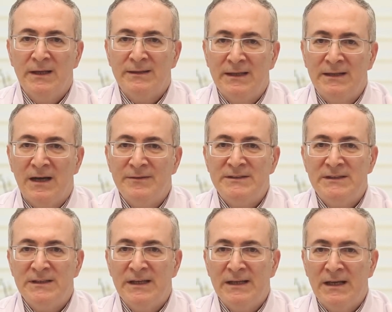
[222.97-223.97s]

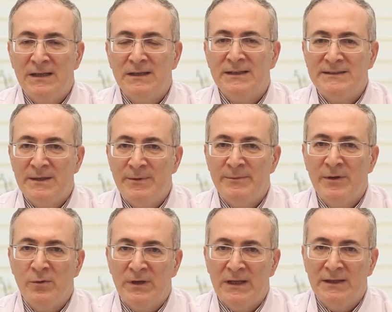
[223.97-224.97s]
Tedavisi genellikle sebebe
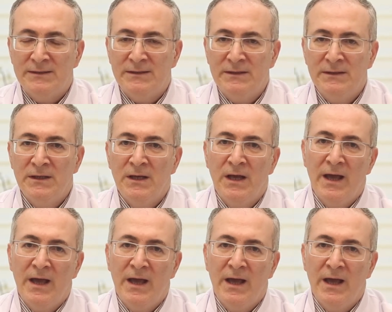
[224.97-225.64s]
yöneliktir.